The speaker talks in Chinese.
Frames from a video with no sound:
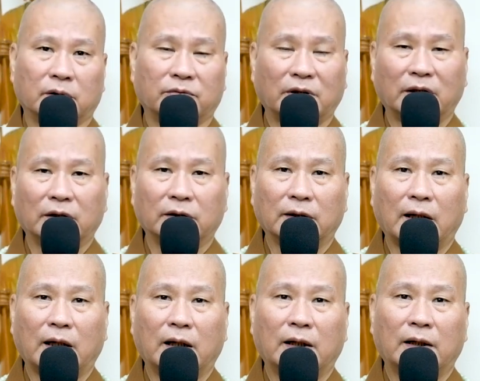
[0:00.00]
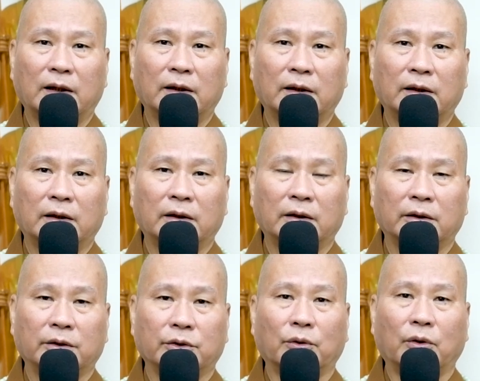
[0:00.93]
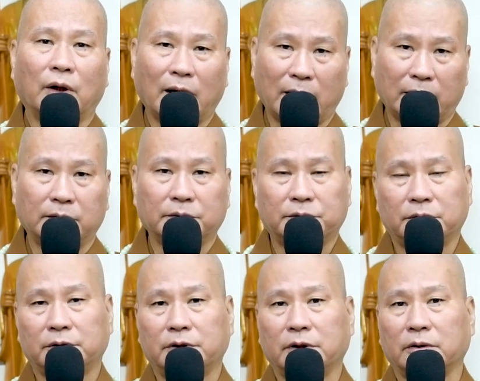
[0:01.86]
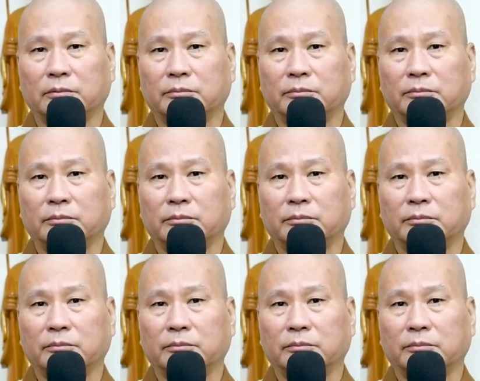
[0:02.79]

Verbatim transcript: 反而啊有害的事情。